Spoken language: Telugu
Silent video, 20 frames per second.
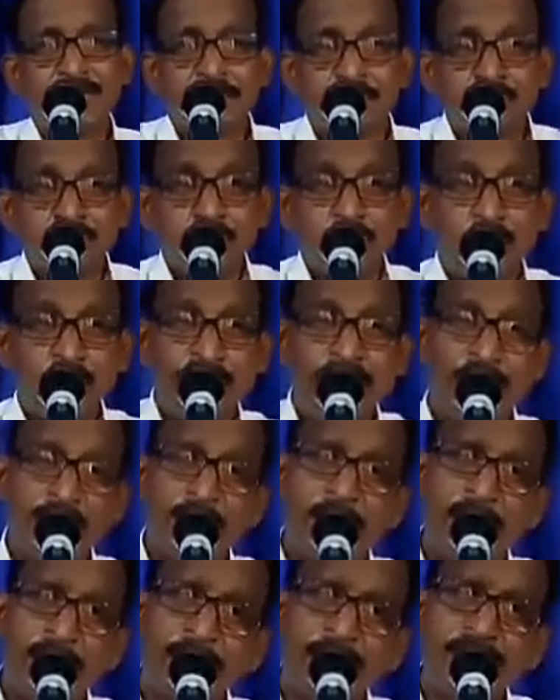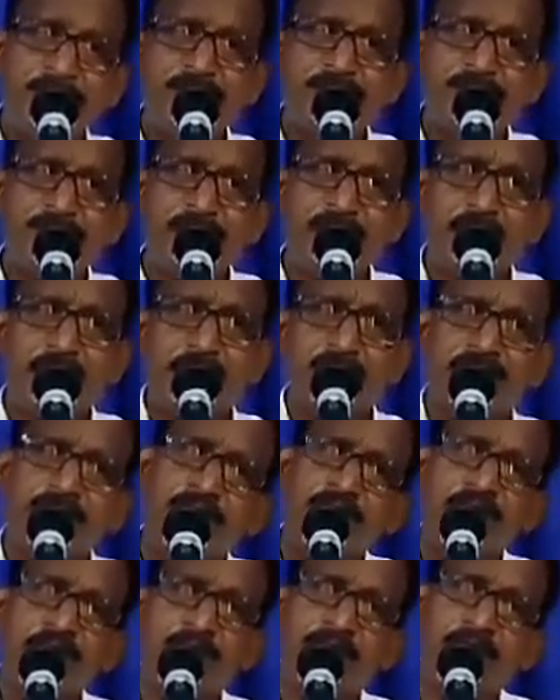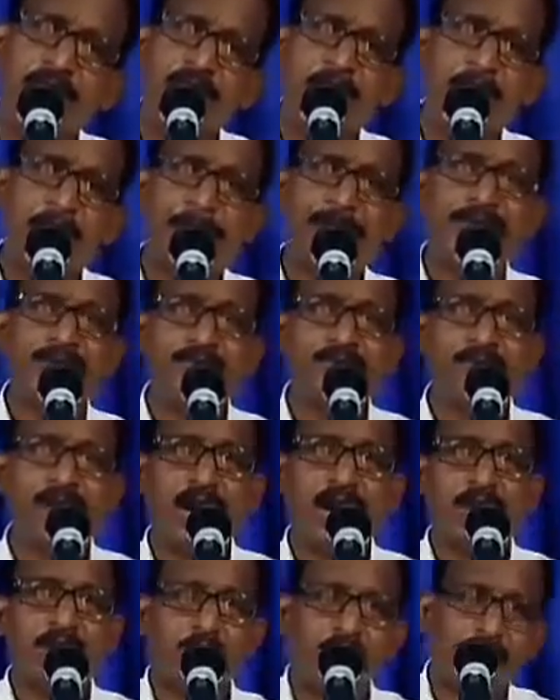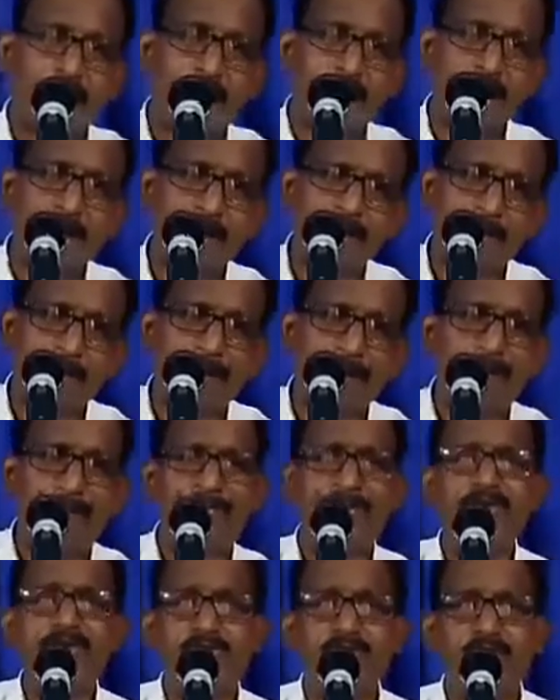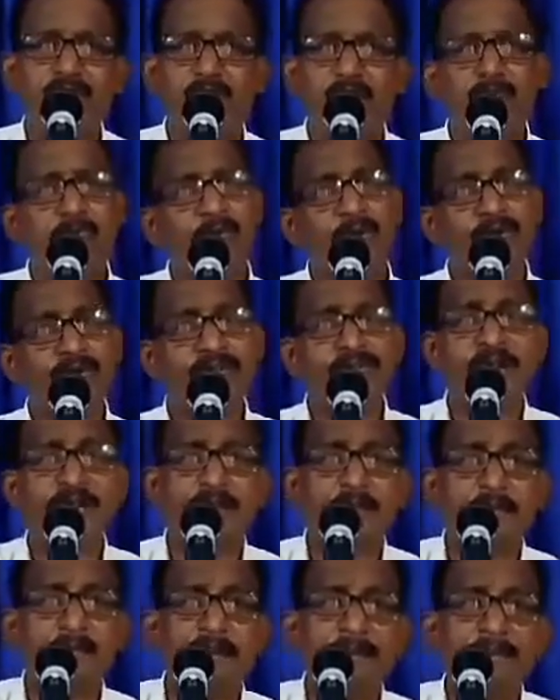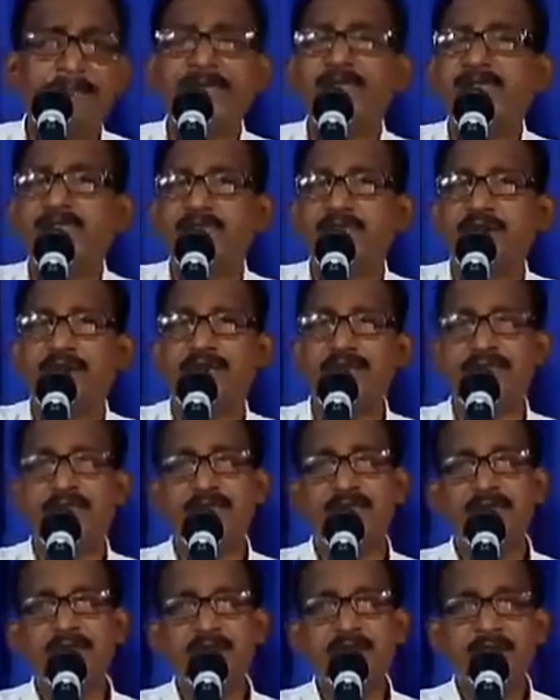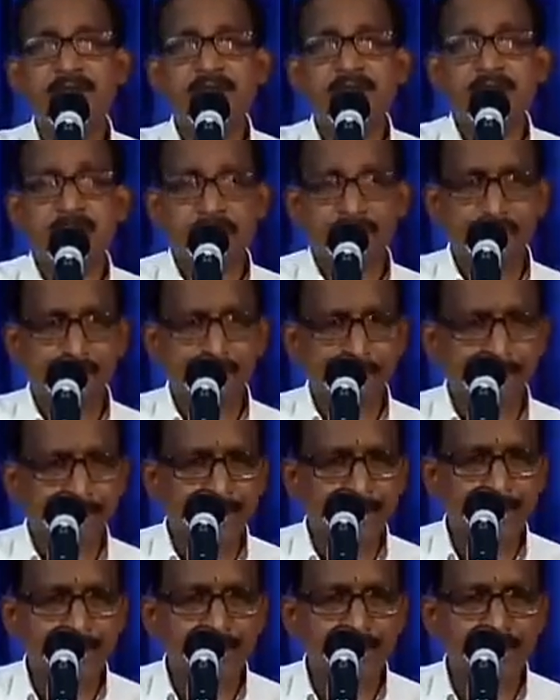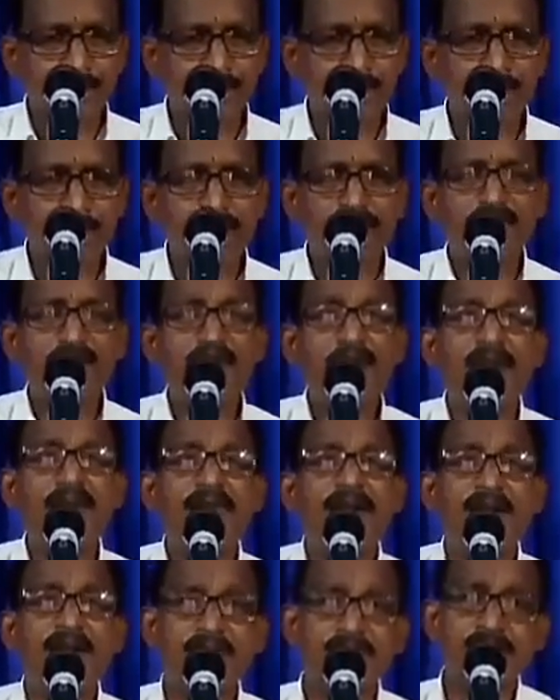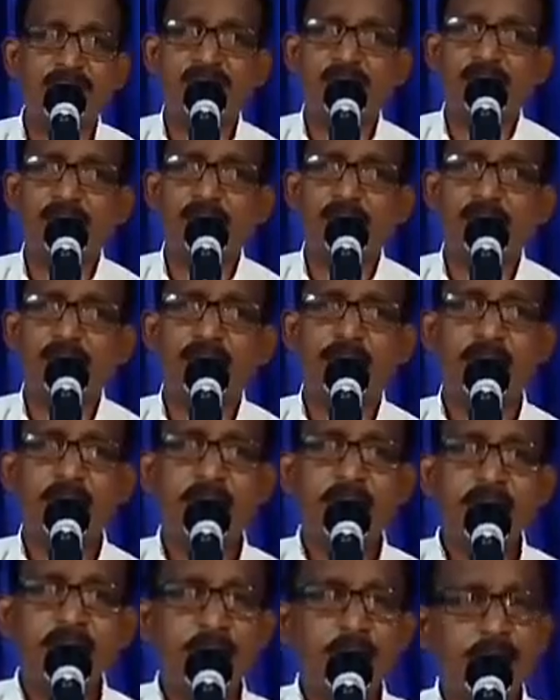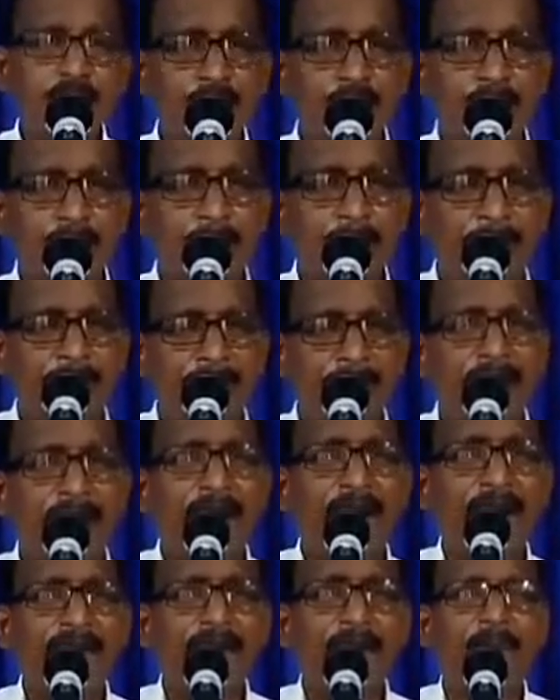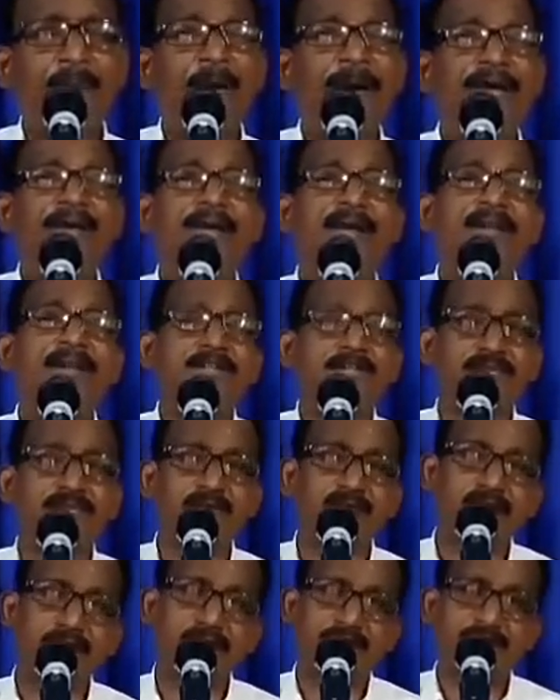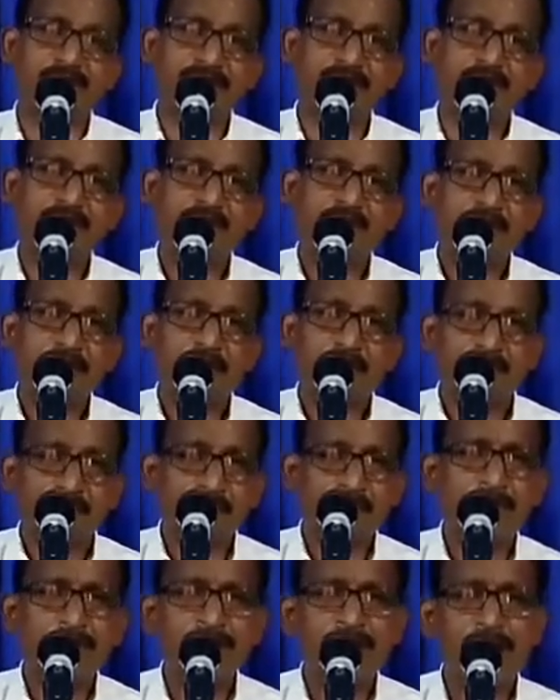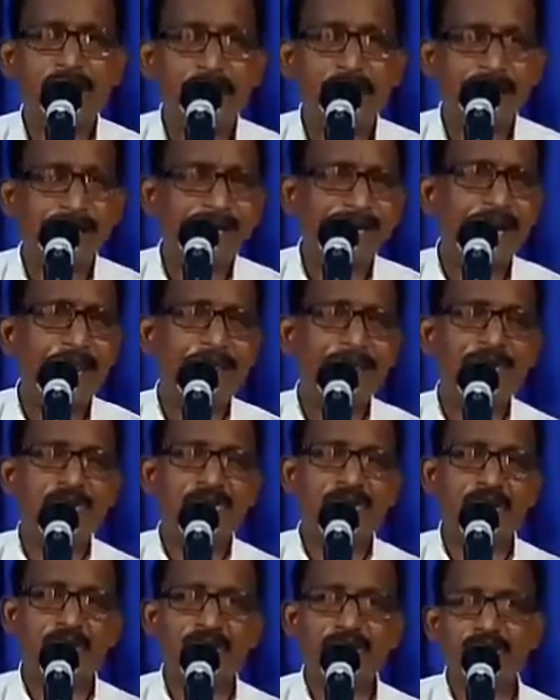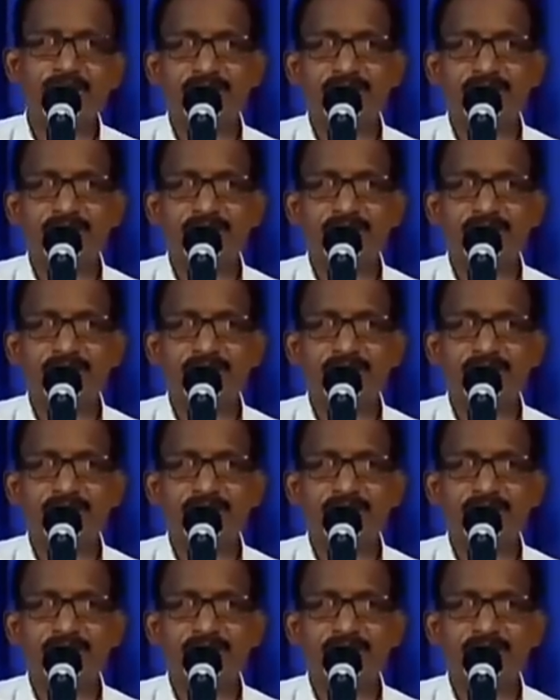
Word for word: సూర్యుని పంపిస్తున్నాడు చంద్రుని పంపిస్తున్నాడు గాలిని పంపిస్తున్నాడు వర్షాన్ని పంపిస్తున్నాడు ఈ ప్రకృతి ద్వారా సేవలు అందిస్తున్నాడు భూమి పండడానికి పంటనిస్తున్నాడు భూమికి ఆజ్ఞాపించాడు